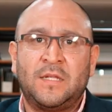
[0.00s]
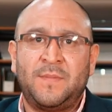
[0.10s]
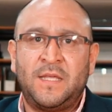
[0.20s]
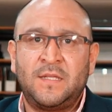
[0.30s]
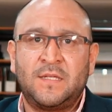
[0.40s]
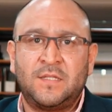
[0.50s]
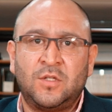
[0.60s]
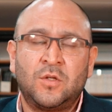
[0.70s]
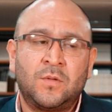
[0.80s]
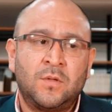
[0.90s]
expediente,
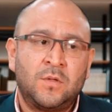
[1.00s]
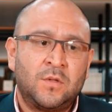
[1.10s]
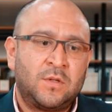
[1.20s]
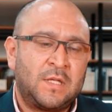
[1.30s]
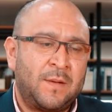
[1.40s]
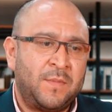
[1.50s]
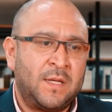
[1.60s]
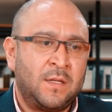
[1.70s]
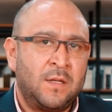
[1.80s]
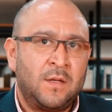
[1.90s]
sino
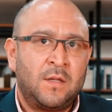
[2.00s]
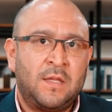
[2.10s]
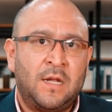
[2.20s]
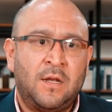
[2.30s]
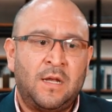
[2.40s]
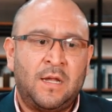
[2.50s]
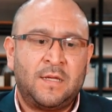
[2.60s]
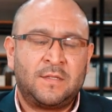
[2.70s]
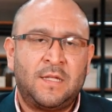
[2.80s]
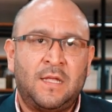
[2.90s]
también del
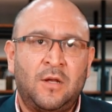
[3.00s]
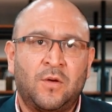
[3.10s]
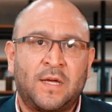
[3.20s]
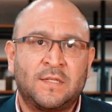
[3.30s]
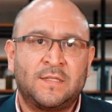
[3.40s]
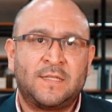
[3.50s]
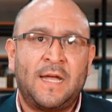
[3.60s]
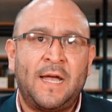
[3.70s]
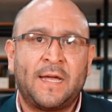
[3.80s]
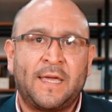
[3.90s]
este de lo que se
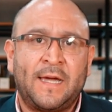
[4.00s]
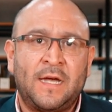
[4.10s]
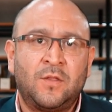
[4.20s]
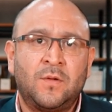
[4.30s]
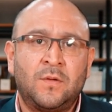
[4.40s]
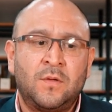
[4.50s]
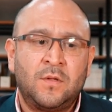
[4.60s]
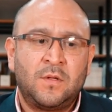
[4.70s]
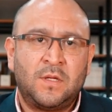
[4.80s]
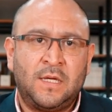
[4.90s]
está aquejando
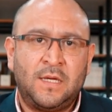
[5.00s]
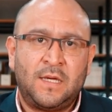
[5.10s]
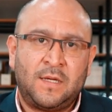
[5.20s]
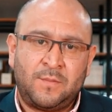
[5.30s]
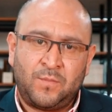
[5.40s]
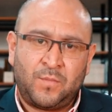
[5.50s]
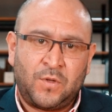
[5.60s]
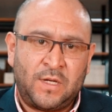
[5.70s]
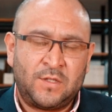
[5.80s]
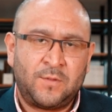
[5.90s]
y,
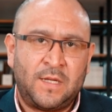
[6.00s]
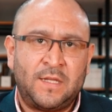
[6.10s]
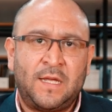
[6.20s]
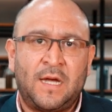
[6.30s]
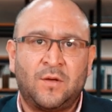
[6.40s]
por eso viene a